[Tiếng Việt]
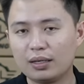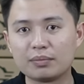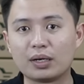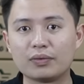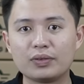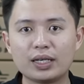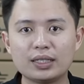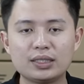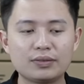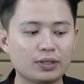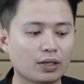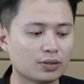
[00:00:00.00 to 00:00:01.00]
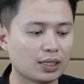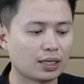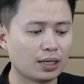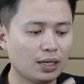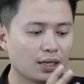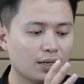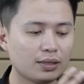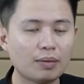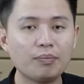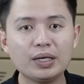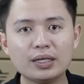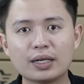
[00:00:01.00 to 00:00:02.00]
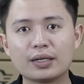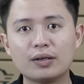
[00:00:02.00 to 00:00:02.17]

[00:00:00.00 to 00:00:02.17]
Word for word: bởi vì anh chị phải hiểu rằng cái tấm pin này